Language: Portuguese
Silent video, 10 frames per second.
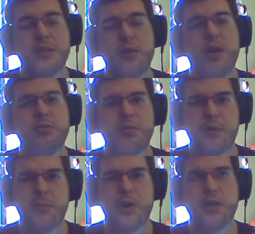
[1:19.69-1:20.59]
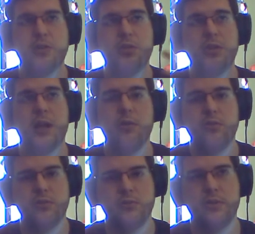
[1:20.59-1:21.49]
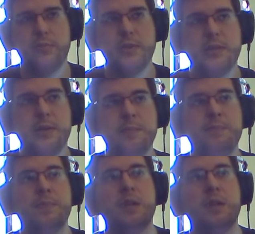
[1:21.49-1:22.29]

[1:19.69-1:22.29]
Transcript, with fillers: não é a sua memória RAM total no seu PC.